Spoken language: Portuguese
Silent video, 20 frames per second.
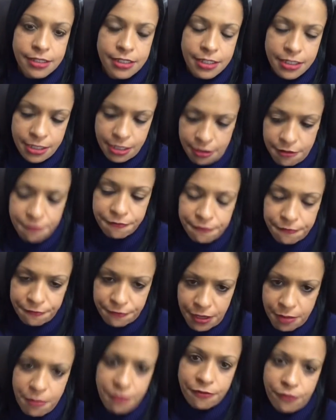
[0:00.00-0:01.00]
seguir
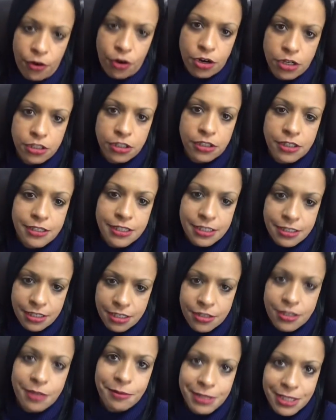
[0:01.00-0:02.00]
firme e forte,
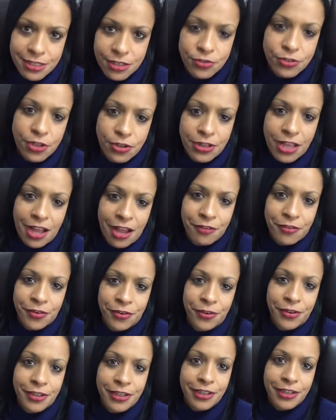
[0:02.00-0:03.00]
exercício e alimentação
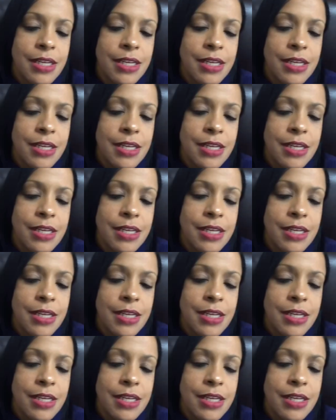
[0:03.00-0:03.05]
saudável.